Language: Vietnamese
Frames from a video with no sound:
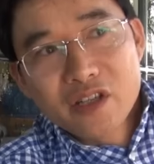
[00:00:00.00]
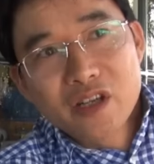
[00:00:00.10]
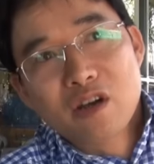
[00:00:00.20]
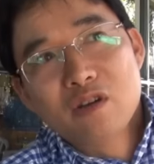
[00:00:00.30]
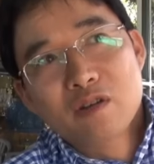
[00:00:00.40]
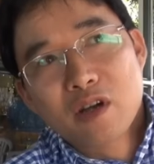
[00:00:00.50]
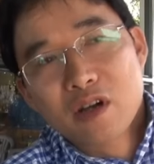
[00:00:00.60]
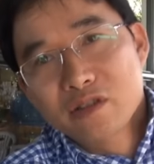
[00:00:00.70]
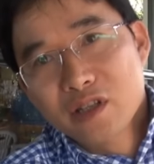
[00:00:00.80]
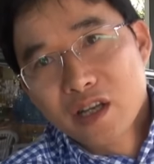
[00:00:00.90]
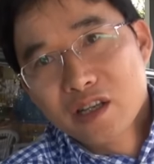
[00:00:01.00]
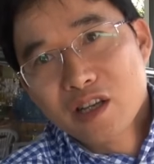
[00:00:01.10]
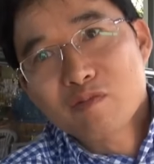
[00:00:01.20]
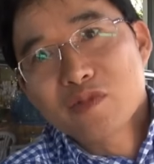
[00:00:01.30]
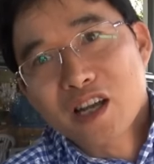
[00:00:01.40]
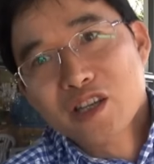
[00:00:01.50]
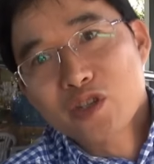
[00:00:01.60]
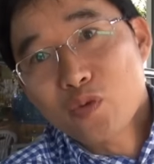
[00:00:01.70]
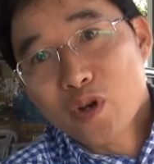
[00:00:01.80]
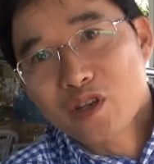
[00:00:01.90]
nhiên họ họ sẽ công nhận cái
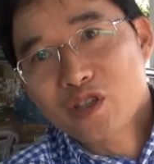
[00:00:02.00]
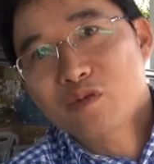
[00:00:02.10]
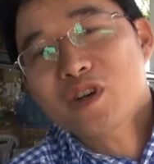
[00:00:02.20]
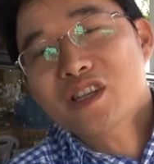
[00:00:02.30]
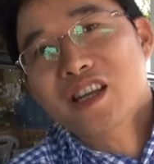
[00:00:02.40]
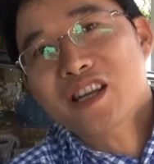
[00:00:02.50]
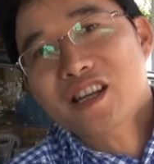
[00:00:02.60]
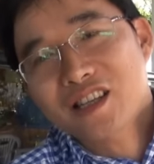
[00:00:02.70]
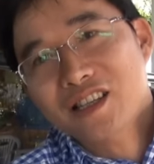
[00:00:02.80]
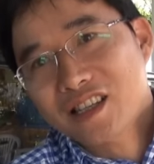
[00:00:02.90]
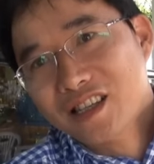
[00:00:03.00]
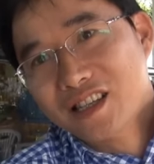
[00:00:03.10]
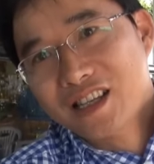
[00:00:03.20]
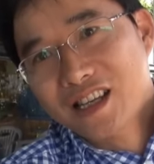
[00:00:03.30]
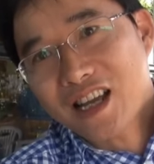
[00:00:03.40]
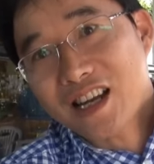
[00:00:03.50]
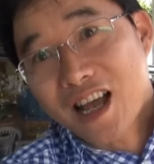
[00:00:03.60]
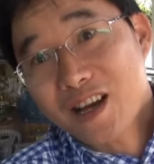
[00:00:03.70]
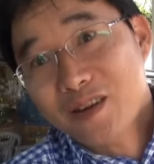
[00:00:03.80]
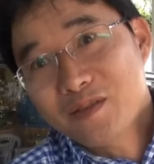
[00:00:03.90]
chủ quyền của trung quốc trên các các
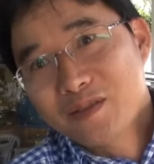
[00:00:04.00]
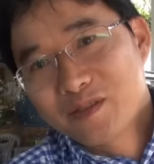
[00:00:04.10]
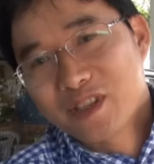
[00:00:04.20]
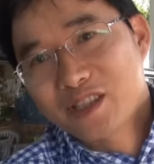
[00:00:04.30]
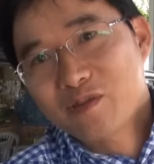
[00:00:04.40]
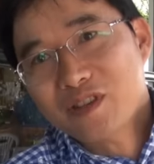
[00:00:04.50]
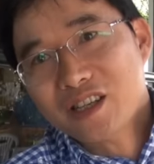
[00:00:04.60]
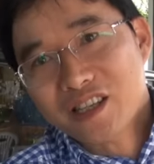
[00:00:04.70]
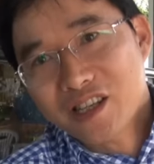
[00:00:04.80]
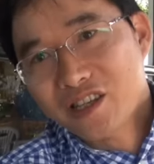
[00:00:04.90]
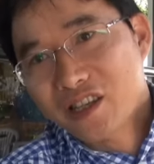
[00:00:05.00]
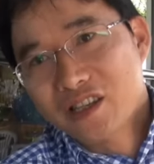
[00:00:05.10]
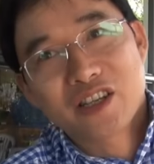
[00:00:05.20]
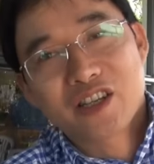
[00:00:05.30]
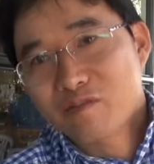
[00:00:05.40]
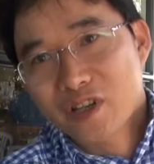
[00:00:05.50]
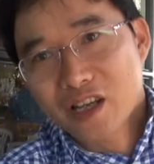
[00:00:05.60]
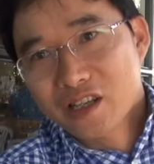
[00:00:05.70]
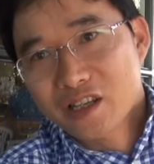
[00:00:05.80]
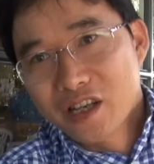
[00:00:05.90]
đảo mà trung quốc đang xây dựng thì không
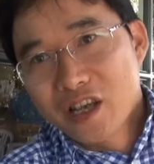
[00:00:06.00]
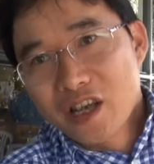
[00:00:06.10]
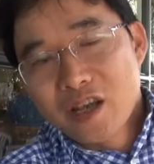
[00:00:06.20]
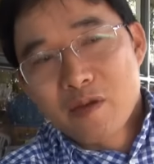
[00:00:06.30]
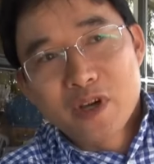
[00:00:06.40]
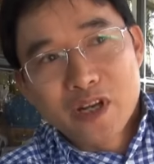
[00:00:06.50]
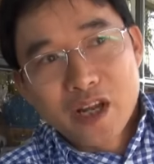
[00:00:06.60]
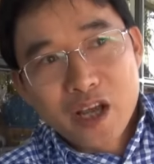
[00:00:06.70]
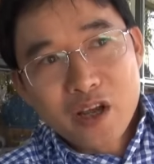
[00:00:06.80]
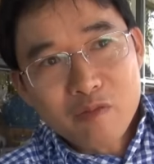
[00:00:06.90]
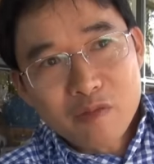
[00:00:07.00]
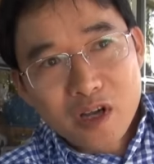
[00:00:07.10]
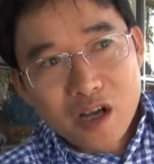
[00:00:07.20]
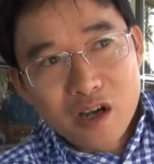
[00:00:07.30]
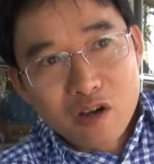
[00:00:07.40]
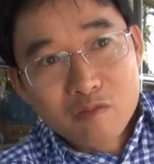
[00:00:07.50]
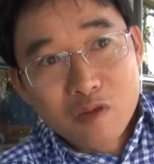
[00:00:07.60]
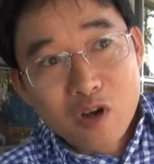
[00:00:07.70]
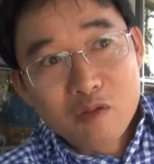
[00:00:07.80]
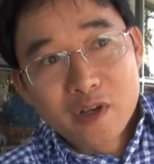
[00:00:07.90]
thể được mà nếu mà họ ủng
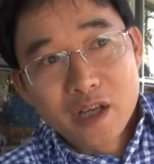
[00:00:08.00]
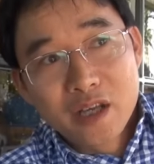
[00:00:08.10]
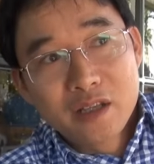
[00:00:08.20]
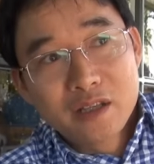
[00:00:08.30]
hộ mỹ